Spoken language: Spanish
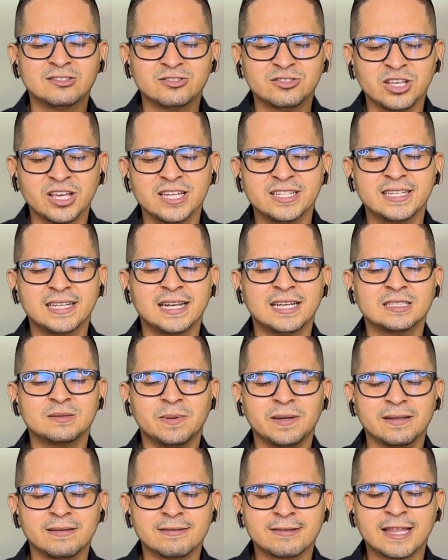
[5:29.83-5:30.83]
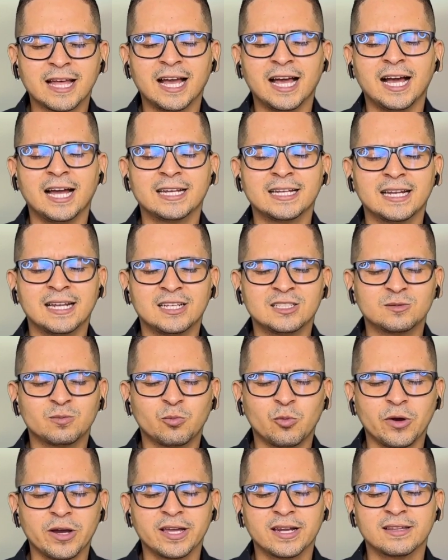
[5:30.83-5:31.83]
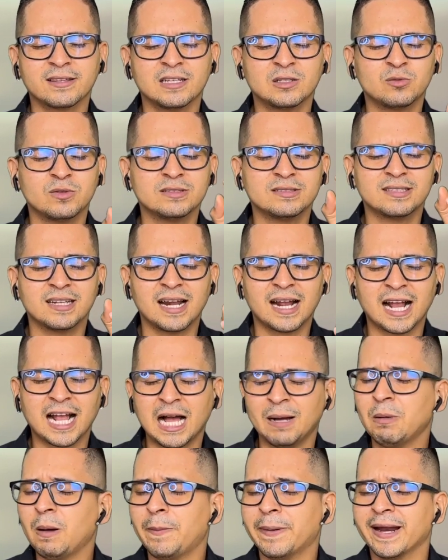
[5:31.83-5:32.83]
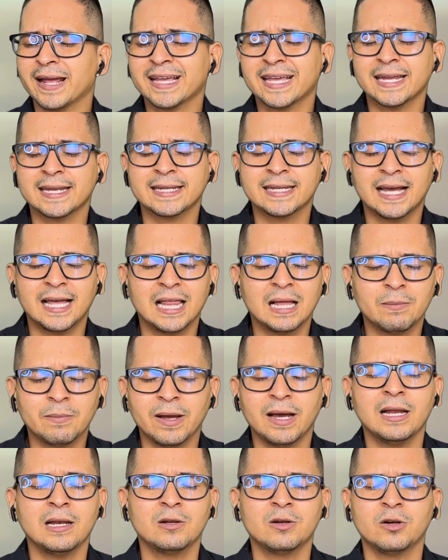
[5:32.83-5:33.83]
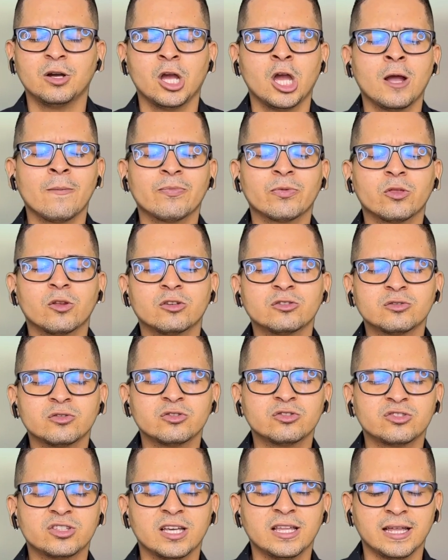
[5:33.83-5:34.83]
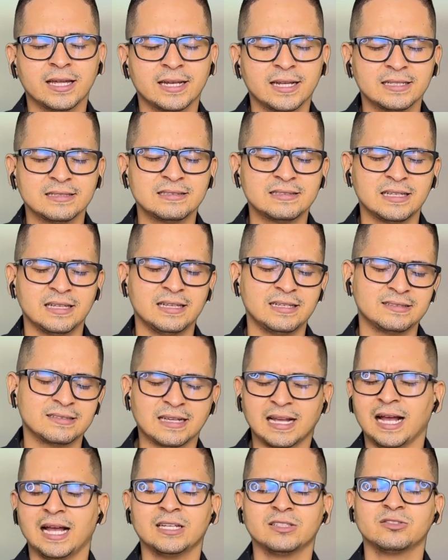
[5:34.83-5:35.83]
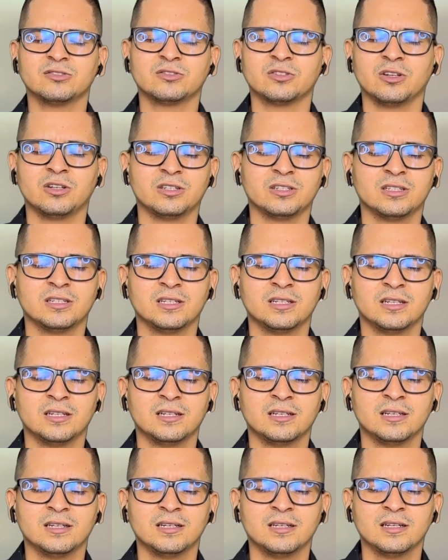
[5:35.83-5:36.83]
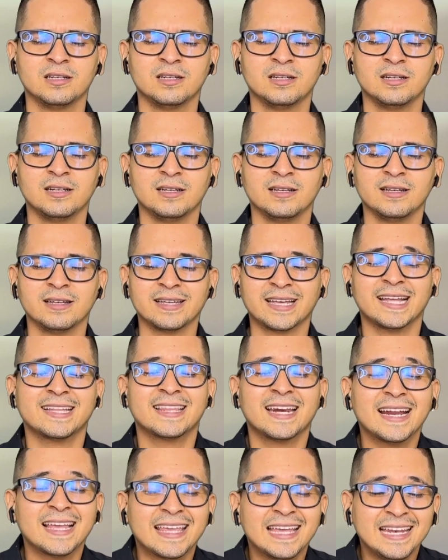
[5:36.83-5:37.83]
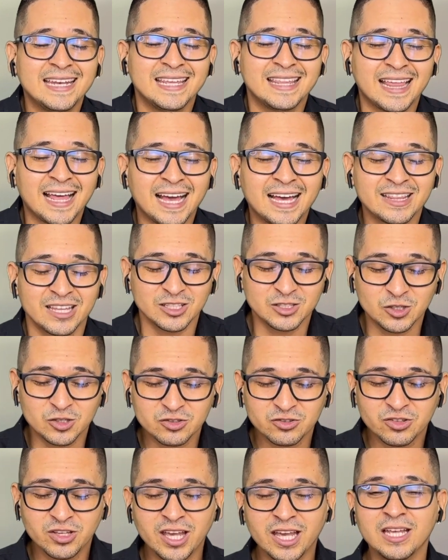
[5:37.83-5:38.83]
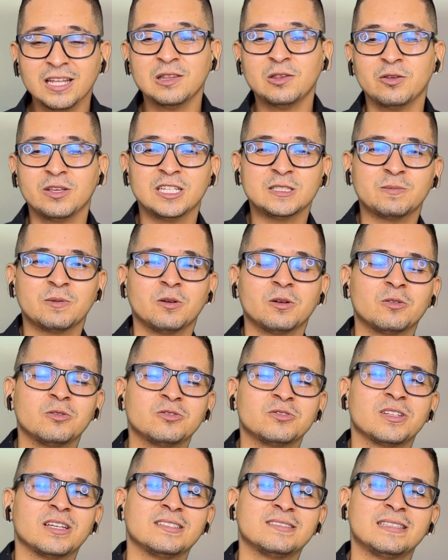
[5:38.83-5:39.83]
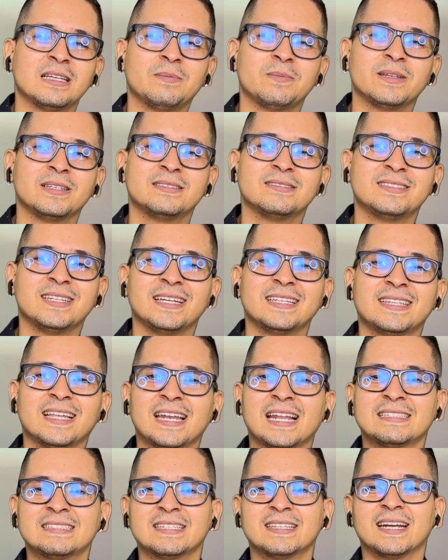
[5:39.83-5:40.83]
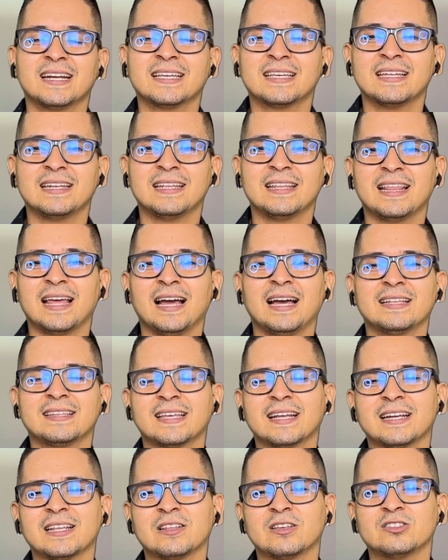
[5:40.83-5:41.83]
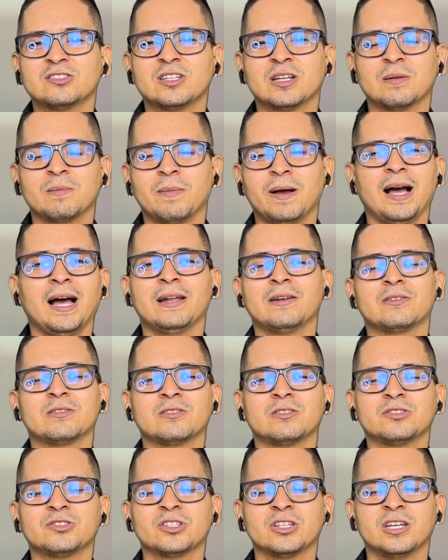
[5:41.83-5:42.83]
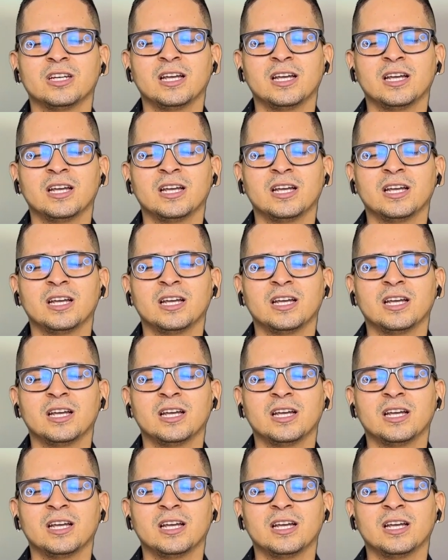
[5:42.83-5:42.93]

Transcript: selle las ventanas, las puertas, nuestra cama, para que nada malo no suceda en este descanso. Qué tranquilidad yo siento y espero que ustedes también sientan esa tranquilidad, queridos hermanos